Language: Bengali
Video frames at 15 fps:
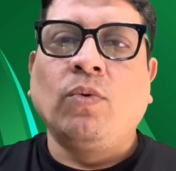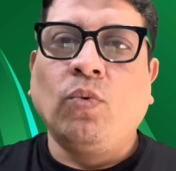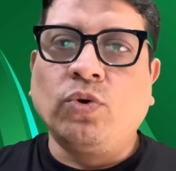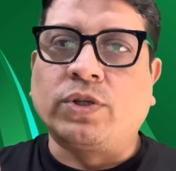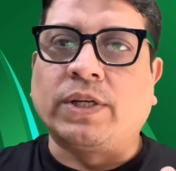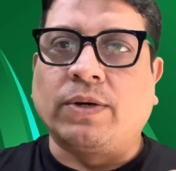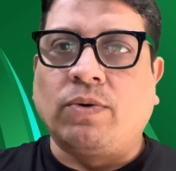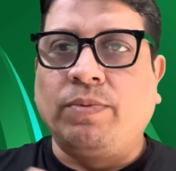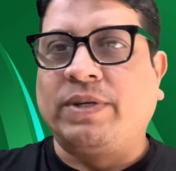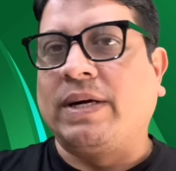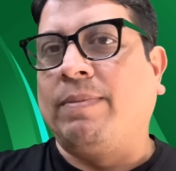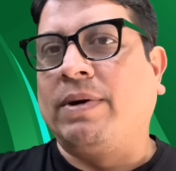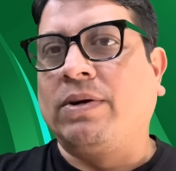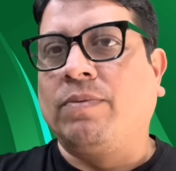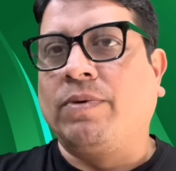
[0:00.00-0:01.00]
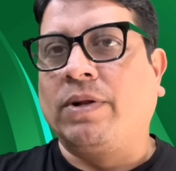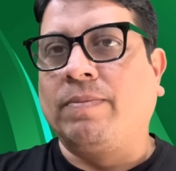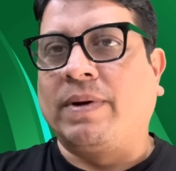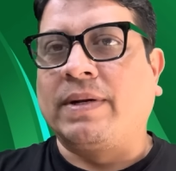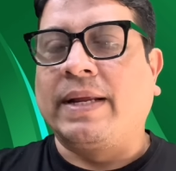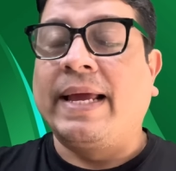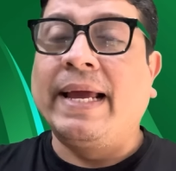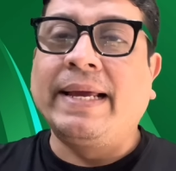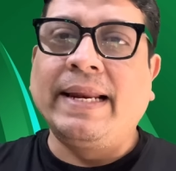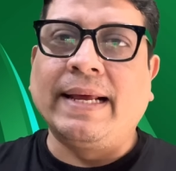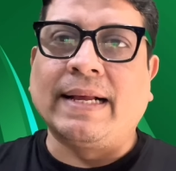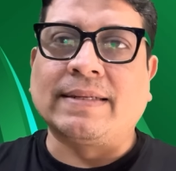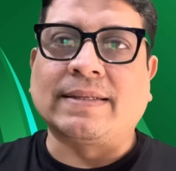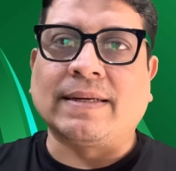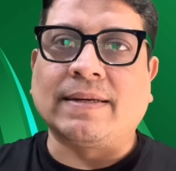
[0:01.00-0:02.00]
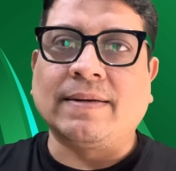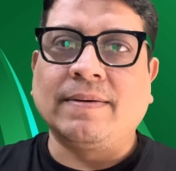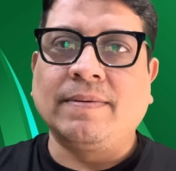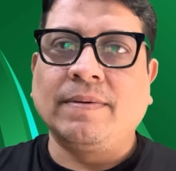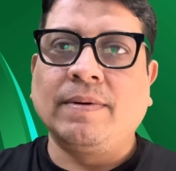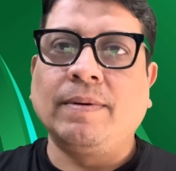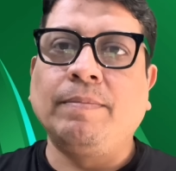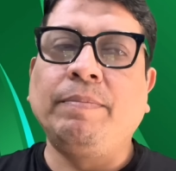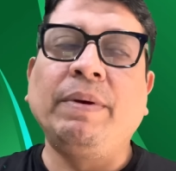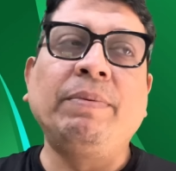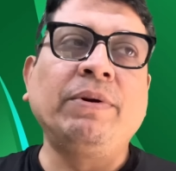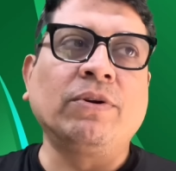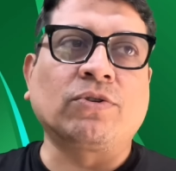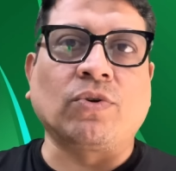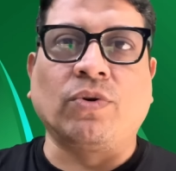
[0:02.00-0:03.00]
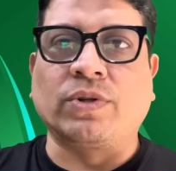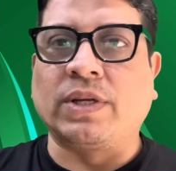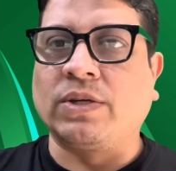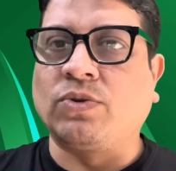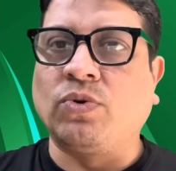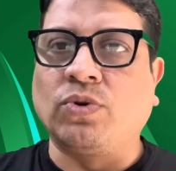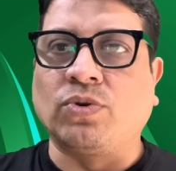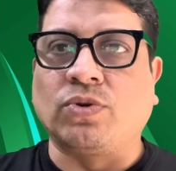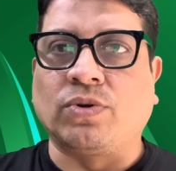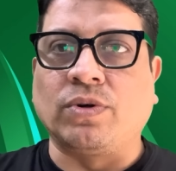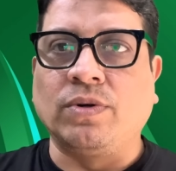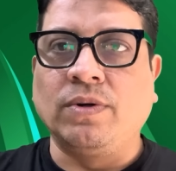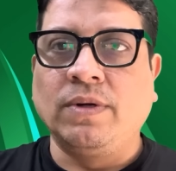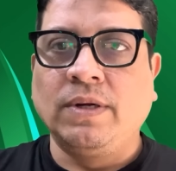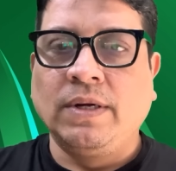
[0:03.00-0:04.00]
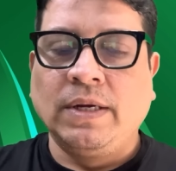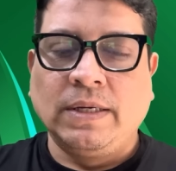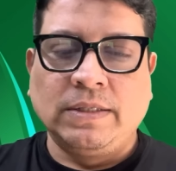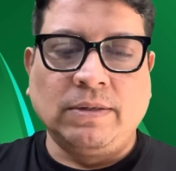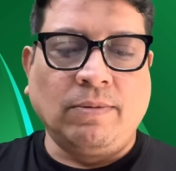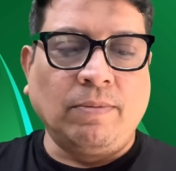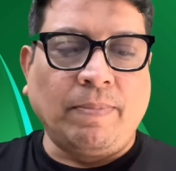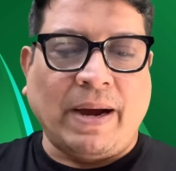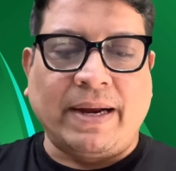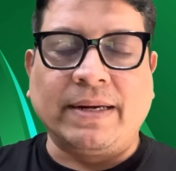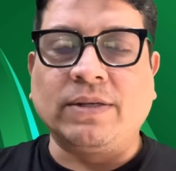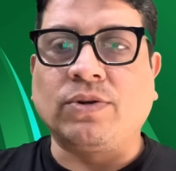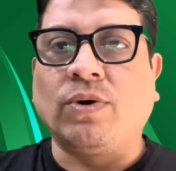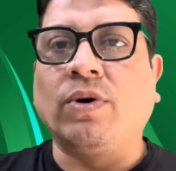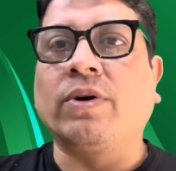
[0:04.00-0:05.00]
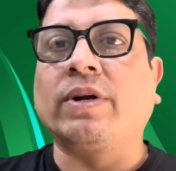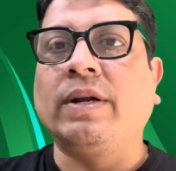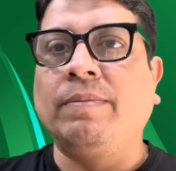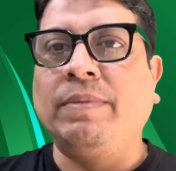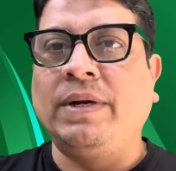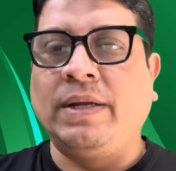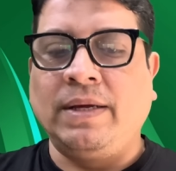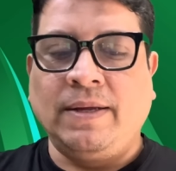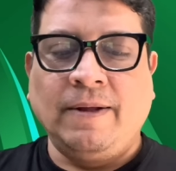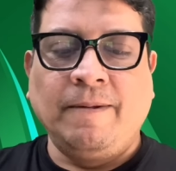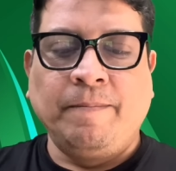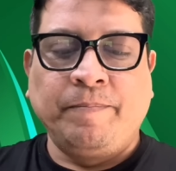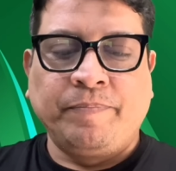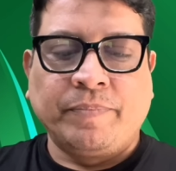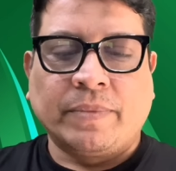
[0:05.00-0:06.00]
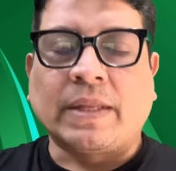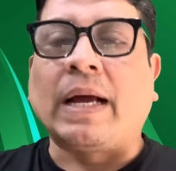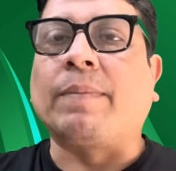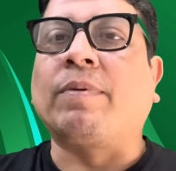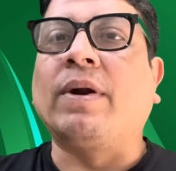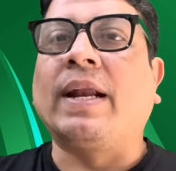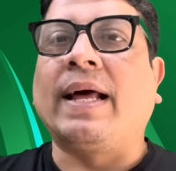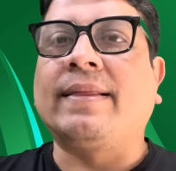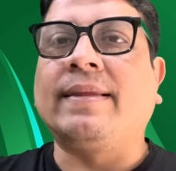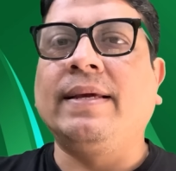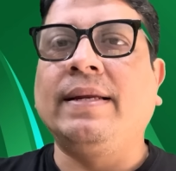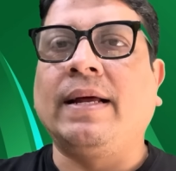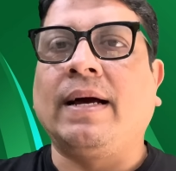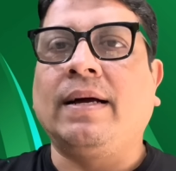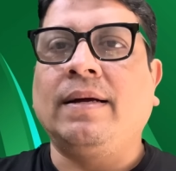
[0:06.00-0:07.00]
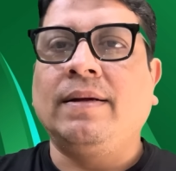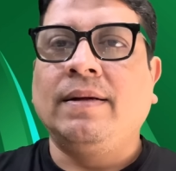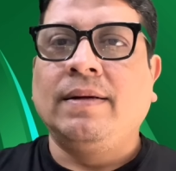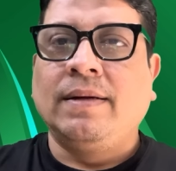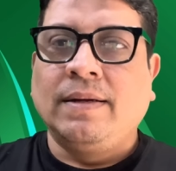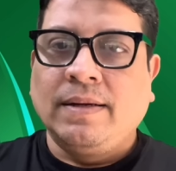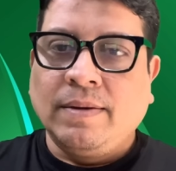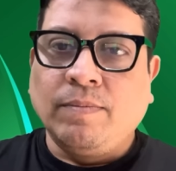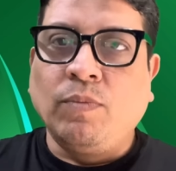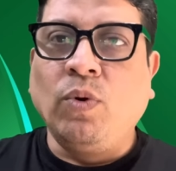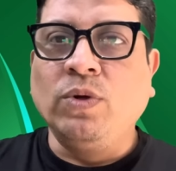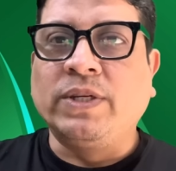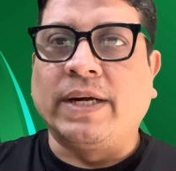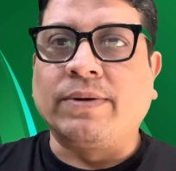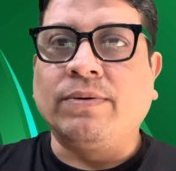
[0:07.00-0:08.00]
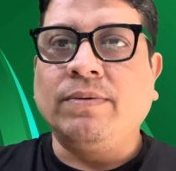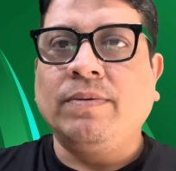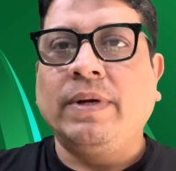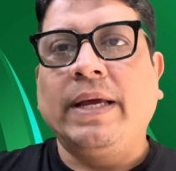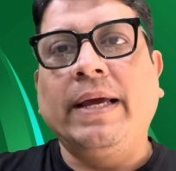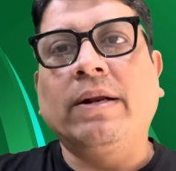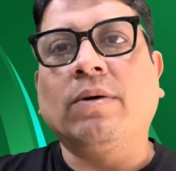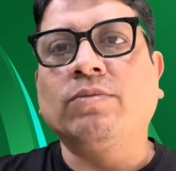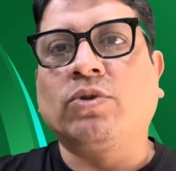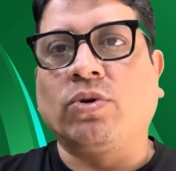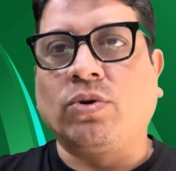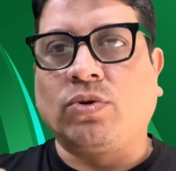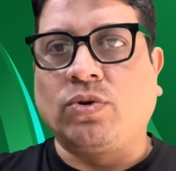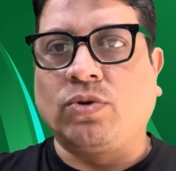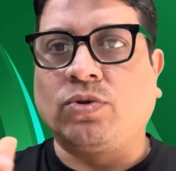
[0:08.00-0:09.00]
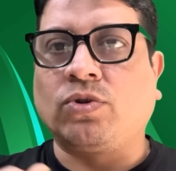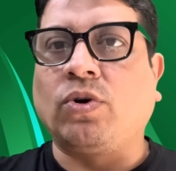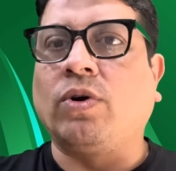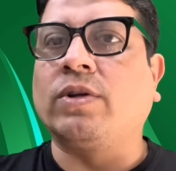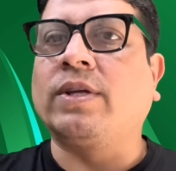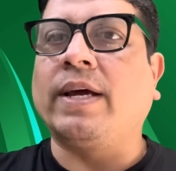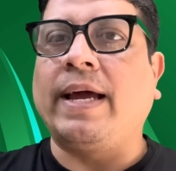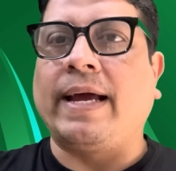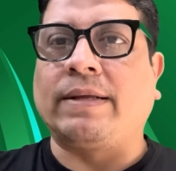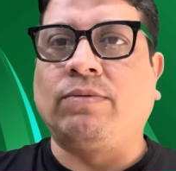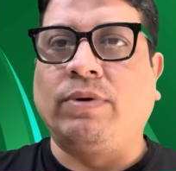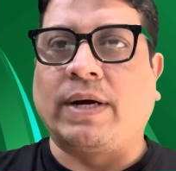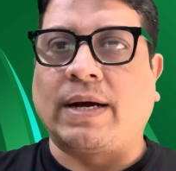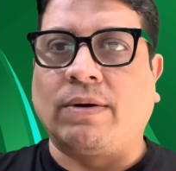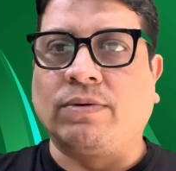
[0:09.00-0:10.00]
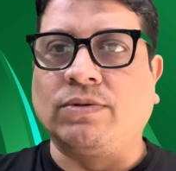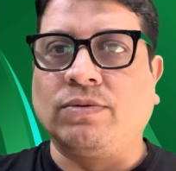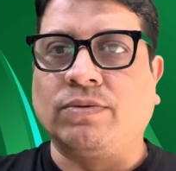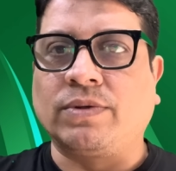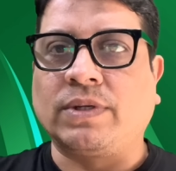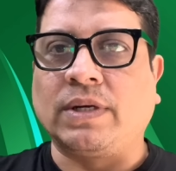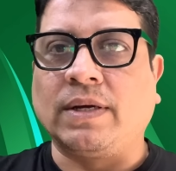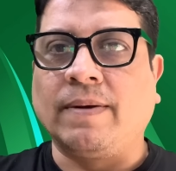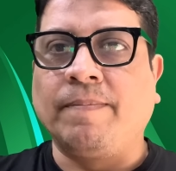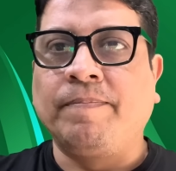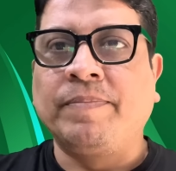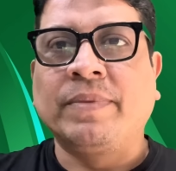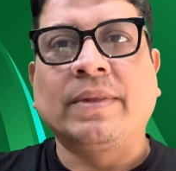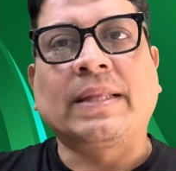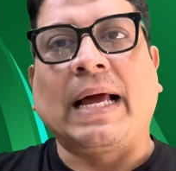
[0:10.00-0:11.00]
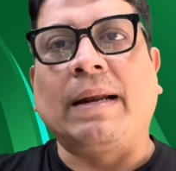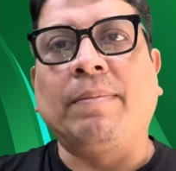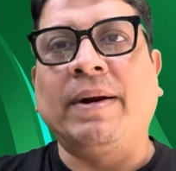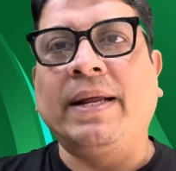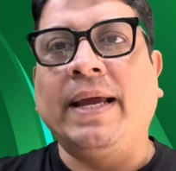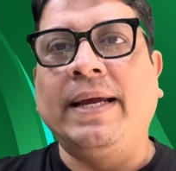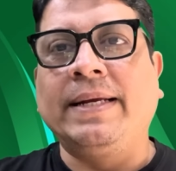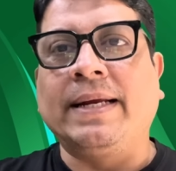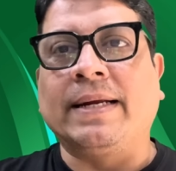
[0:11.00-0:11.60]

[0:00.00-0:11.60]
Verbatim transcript: উঠছে খুবই সামান্য পরিমাণ এগ্রিকালচার বিভিন্ন শহর থেকে ছোট ছোট যেমন বাড়ি শহর রিমিনি তারপর লাতিনা বুলজানো এরকম ছোট ছোট শহর থেকে এক দুটা কাগজ উঠছে তার মানে এইটা